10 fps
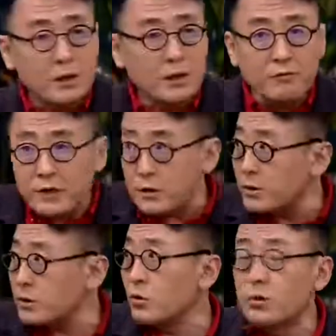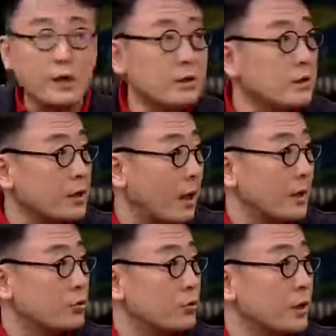但为什么似乎给你的
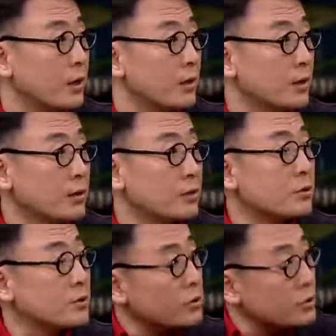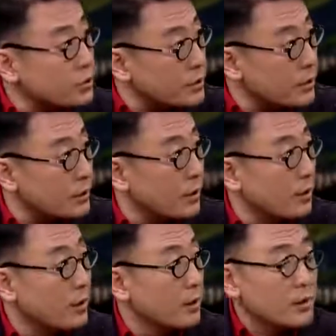感觉是是这个呢？